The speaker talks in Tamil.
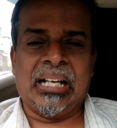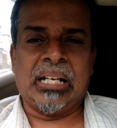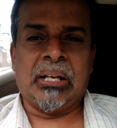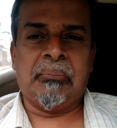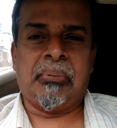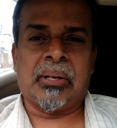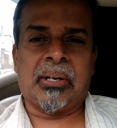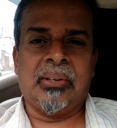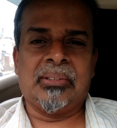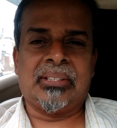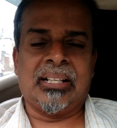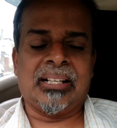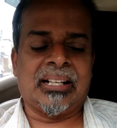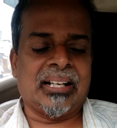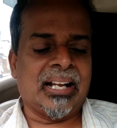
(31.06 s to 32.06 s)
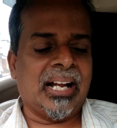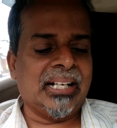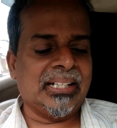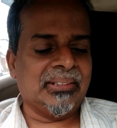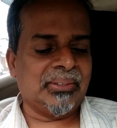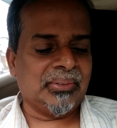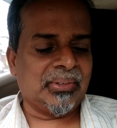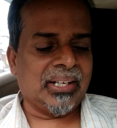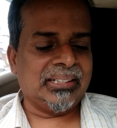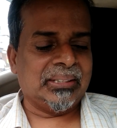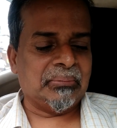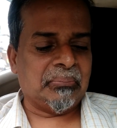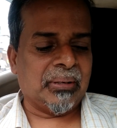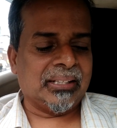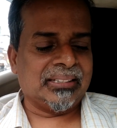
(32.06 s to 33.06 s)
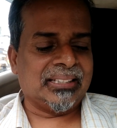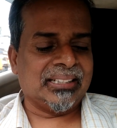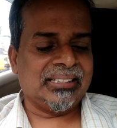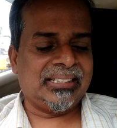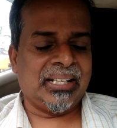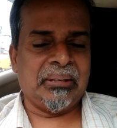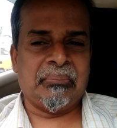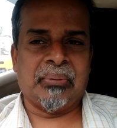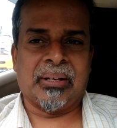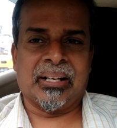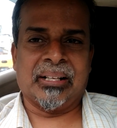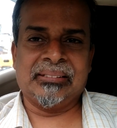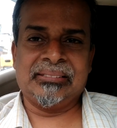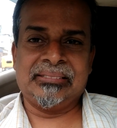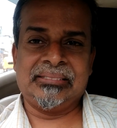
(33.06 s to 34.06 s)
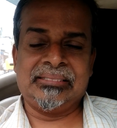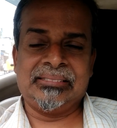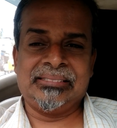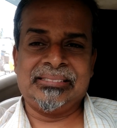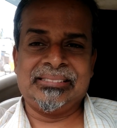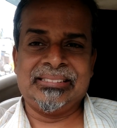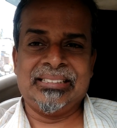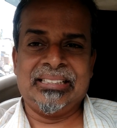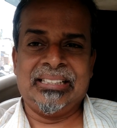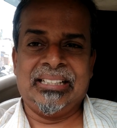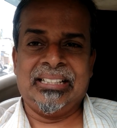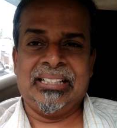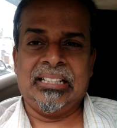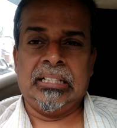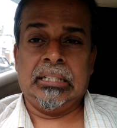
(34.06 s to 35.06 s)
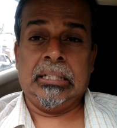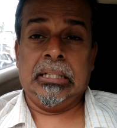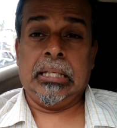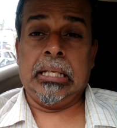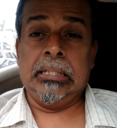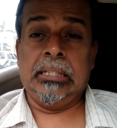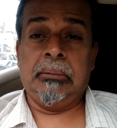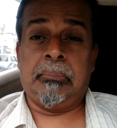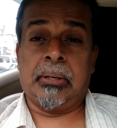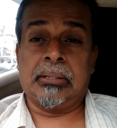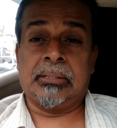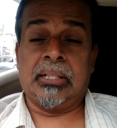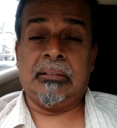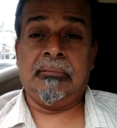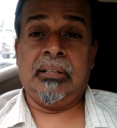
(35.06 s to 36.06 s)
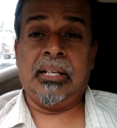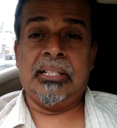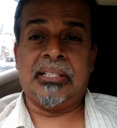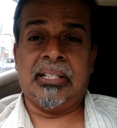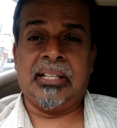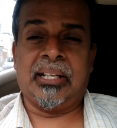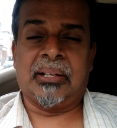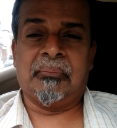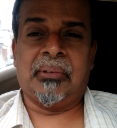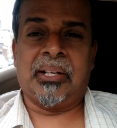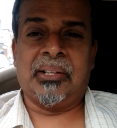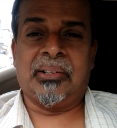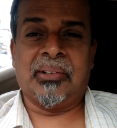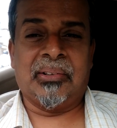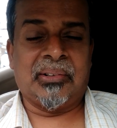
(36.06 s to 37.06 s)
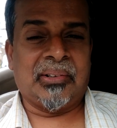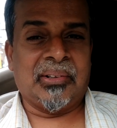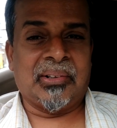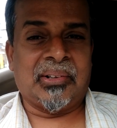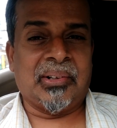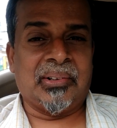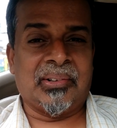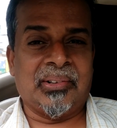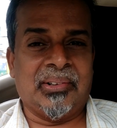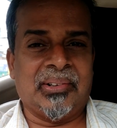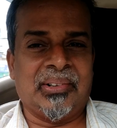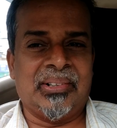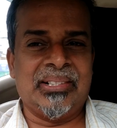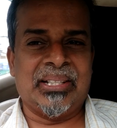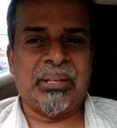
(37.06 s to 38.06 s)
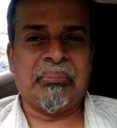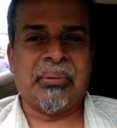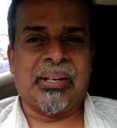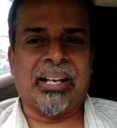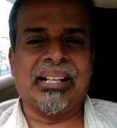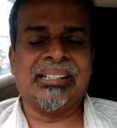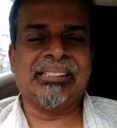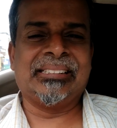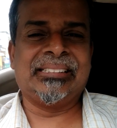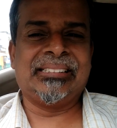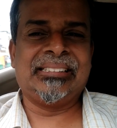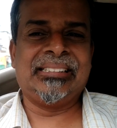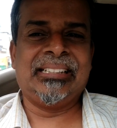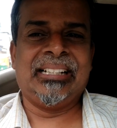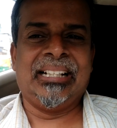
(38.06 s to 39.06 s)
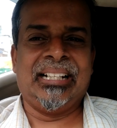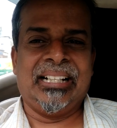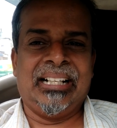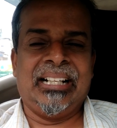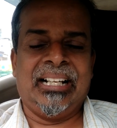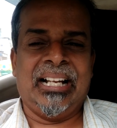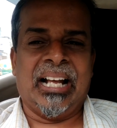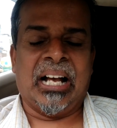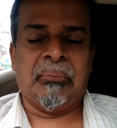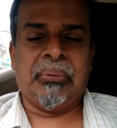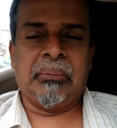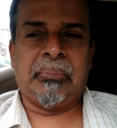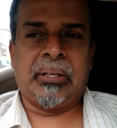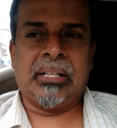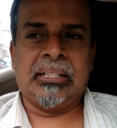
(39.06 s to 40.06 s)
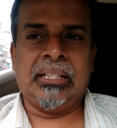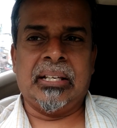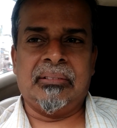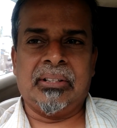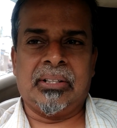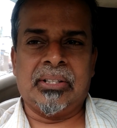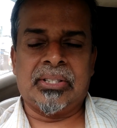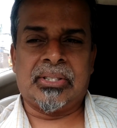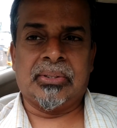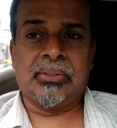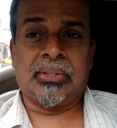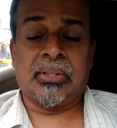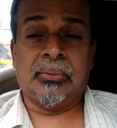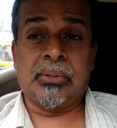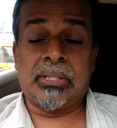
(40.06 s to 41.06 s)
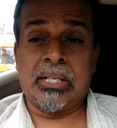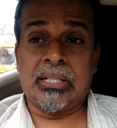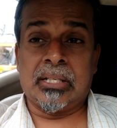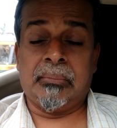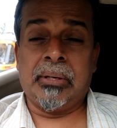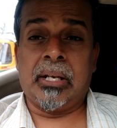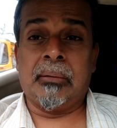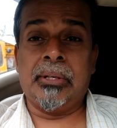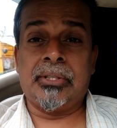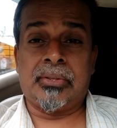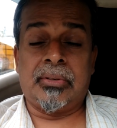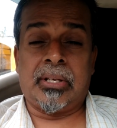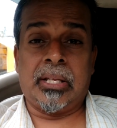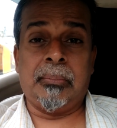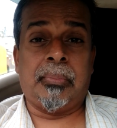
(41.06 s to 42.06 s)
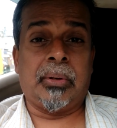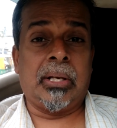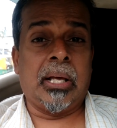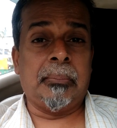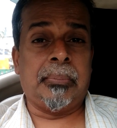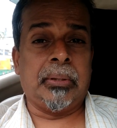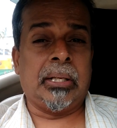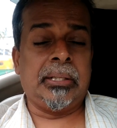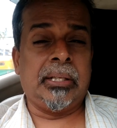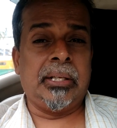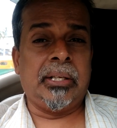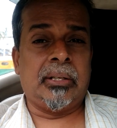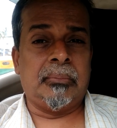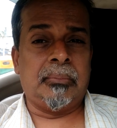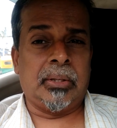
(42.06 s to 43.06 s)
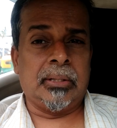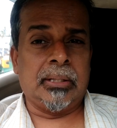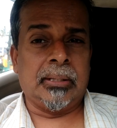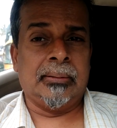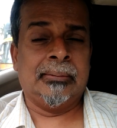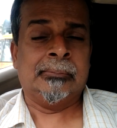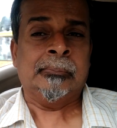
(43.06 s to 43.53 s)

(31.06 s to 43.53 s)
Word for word: ஆனால் பரலோத்தில் இருக்கிற ஆண்டவர் உட்காந்து பார்த்து சிரிப்பாரான் ஹிந்தி படத்தில் வில்லன் சிரிக்கிற மாதிரி கோ கோ கோ கோ கோன்னு சிரிப்பாரான் அப்பேற்பட்ட தேவனுக்கு ஸ்தோத்திரம் ஒரு சில சமயம் நம்மை சுற்றி பொல்லாப்பு அதிகரிக்கும் பொழுது